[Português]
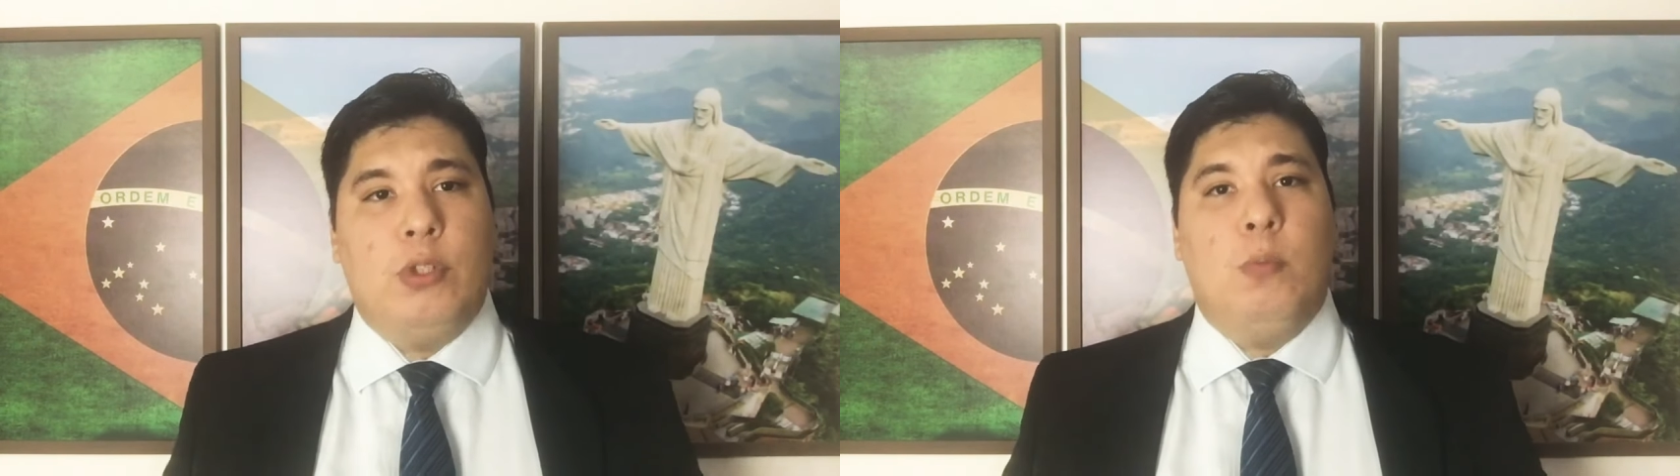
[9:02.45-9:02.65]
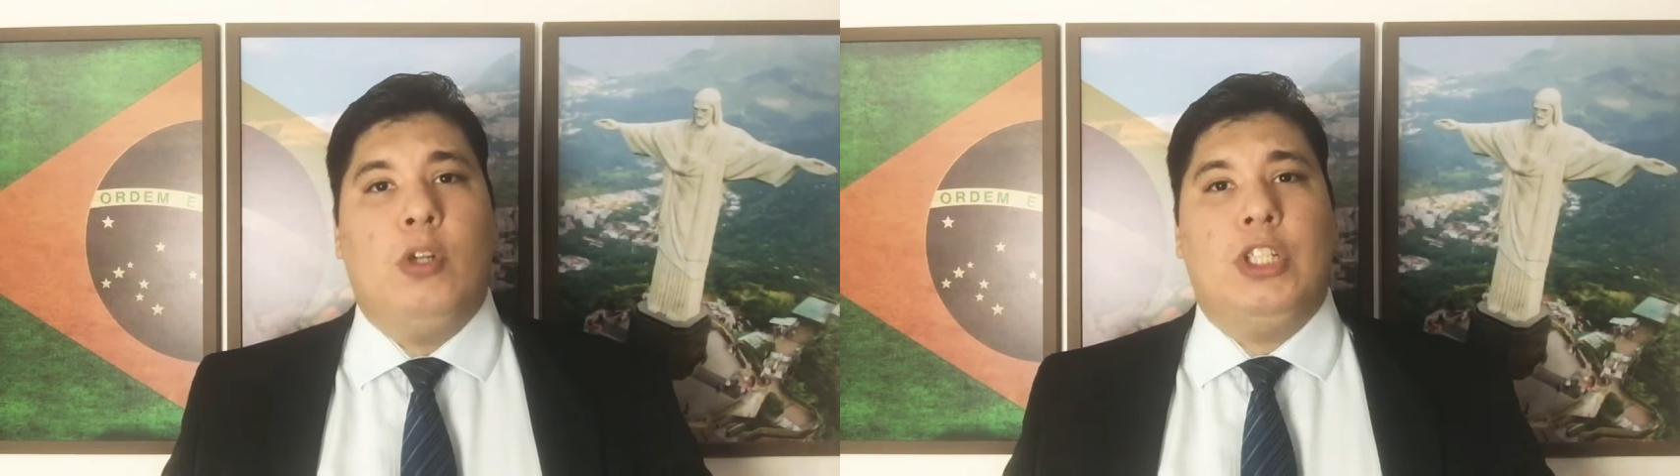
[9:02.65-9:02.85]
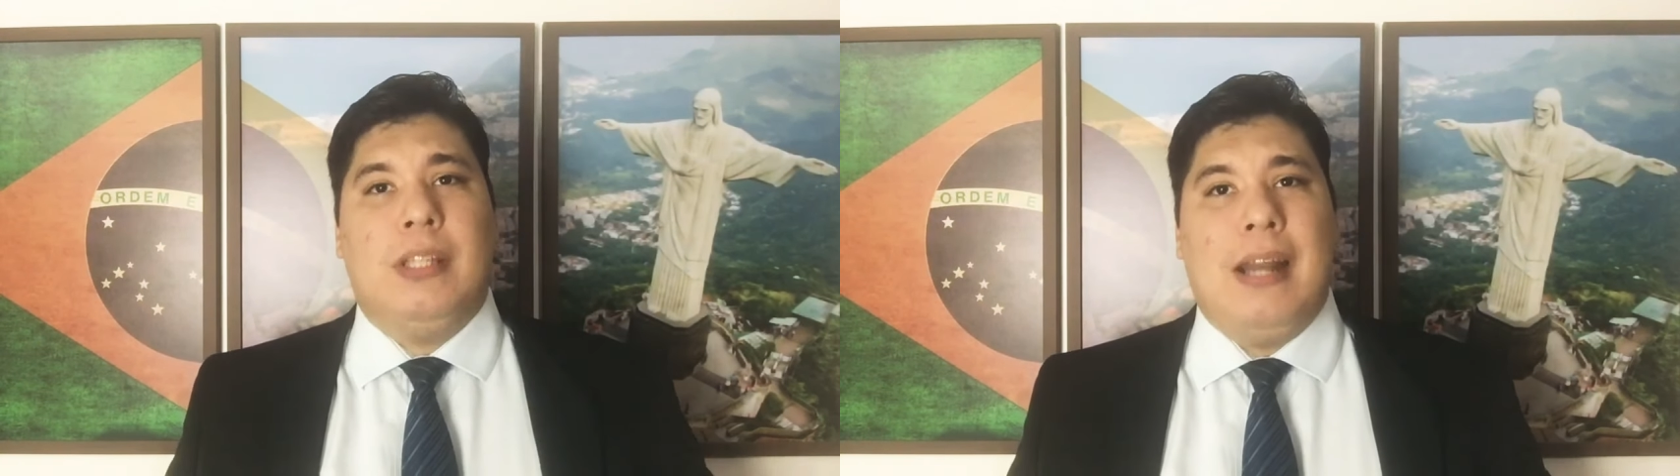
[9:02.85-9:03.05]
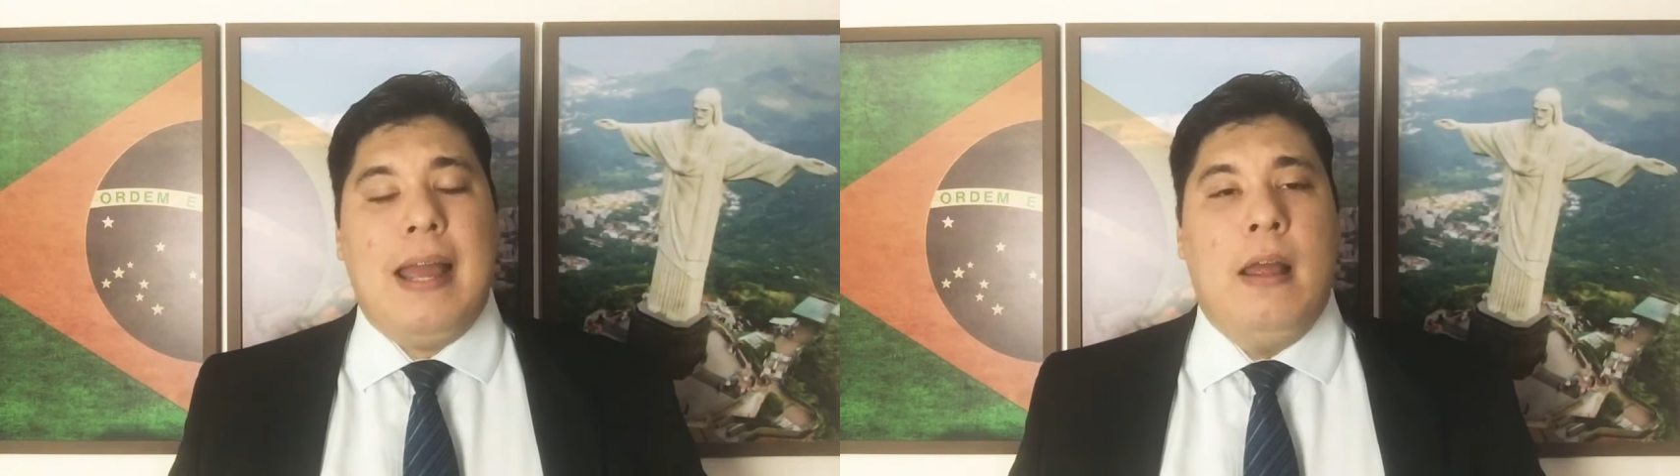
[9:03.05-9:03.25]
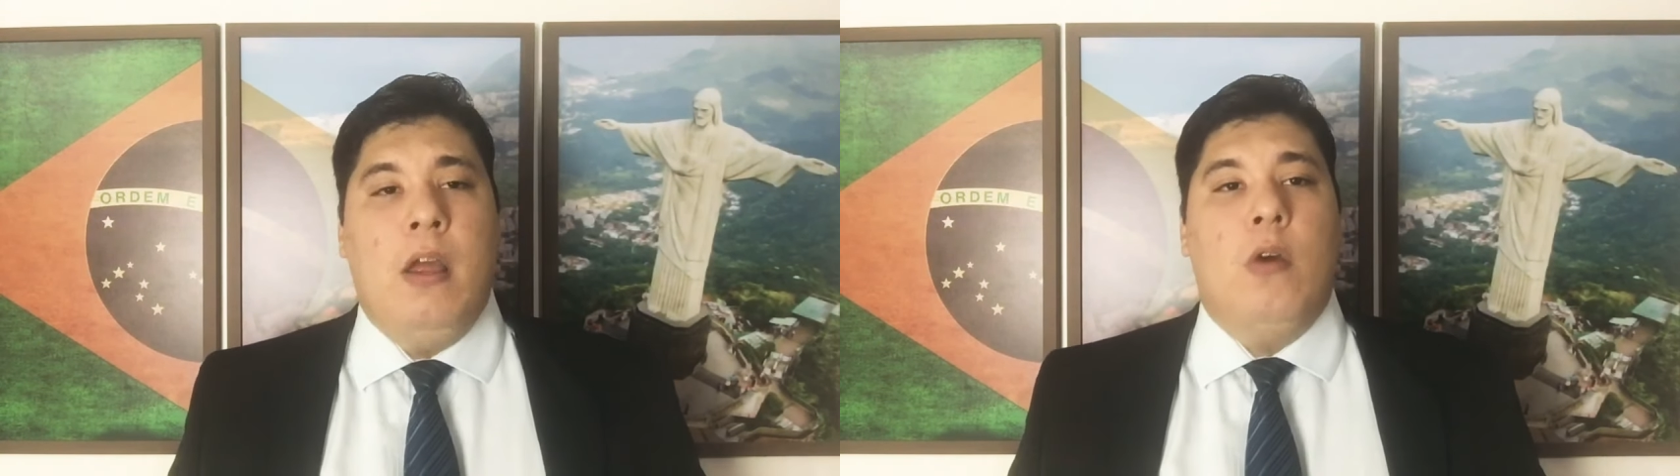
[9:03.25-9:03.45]
de
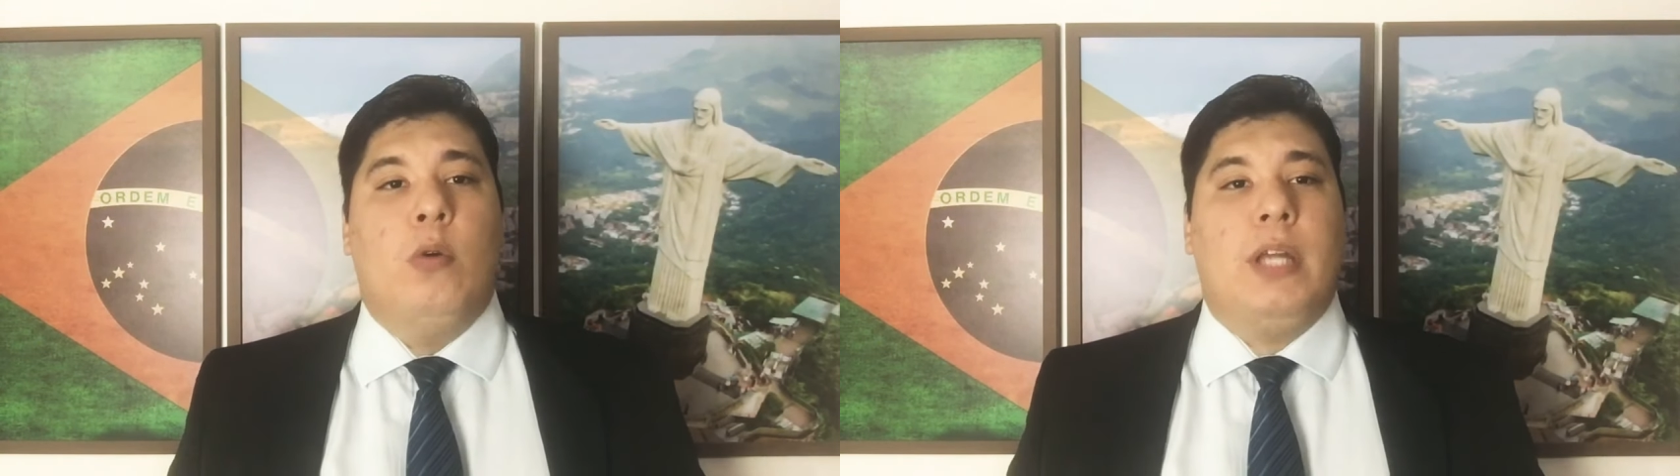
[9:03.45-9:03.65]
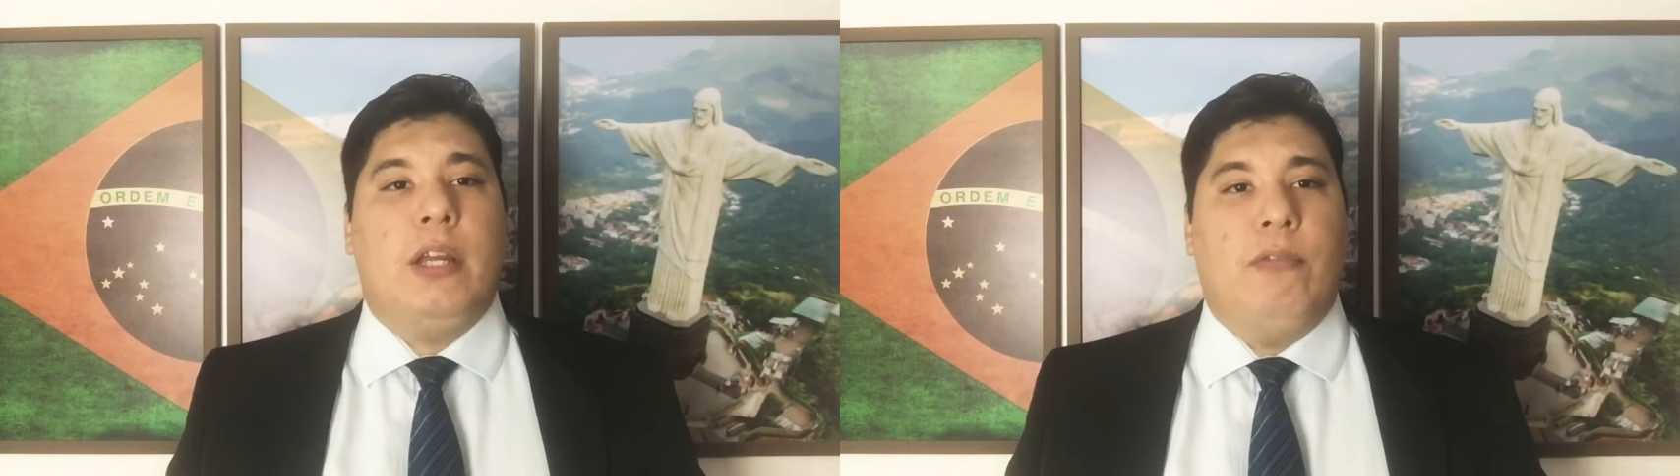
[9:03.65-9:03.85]
mostrar o que